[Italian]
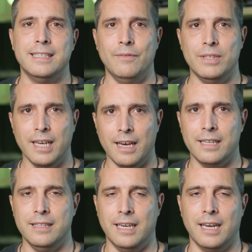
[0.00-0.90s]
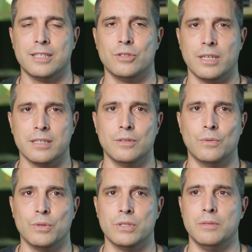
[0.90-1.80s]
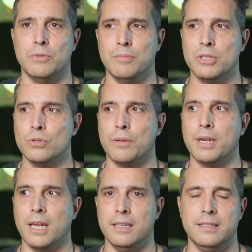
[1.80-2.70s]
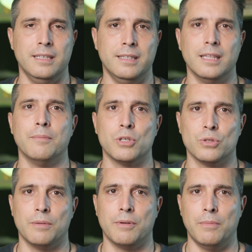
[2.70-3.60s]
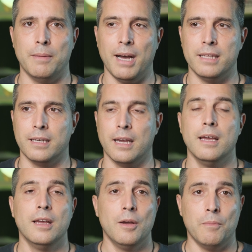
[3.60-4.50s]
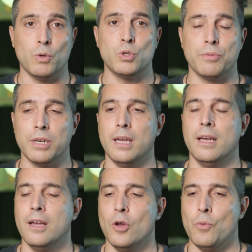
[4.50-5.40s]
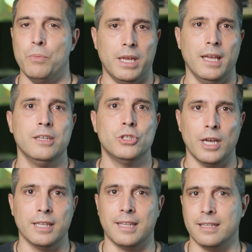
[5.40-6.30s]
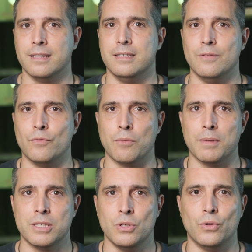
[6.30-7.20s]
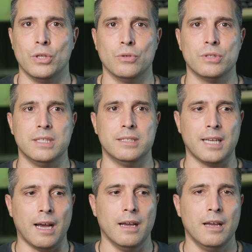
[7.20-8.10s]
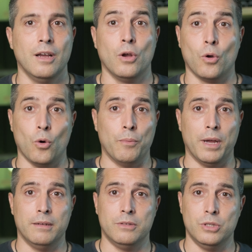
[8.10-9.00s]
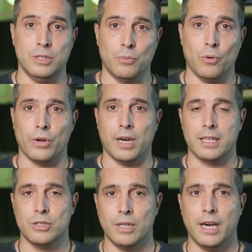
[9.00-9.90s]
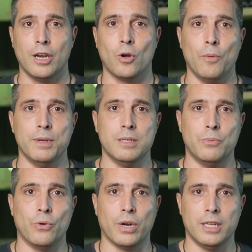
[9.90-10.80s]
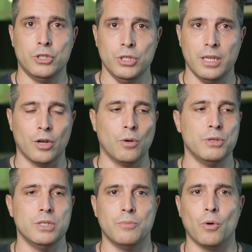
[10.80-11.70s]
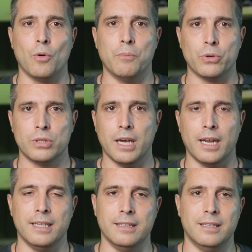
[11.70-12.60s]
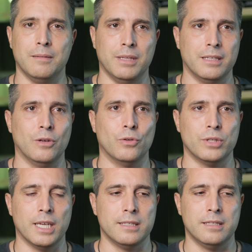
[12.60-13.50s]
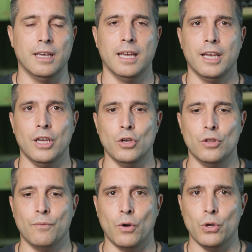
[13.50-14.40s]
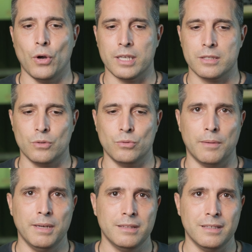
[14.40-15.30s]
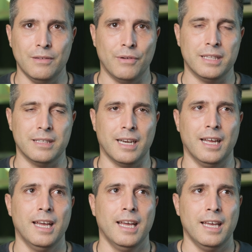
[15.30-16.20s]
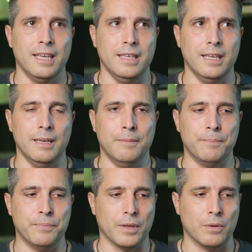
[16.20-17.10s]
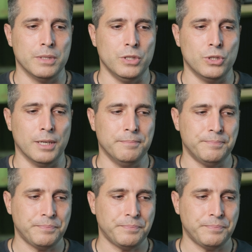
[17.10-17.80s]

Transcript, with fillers: ad evitare di relazionarsi con questi tipi di persone perché le si ritiene persone problematiche. Ma questo perché? Perché c'è tanta disinformazione, non si sa come ci si può relazionare, come si può reagire, come ci si può comportare in determinati contesti. Io non voglio assolutamente difendere gli, come si dice,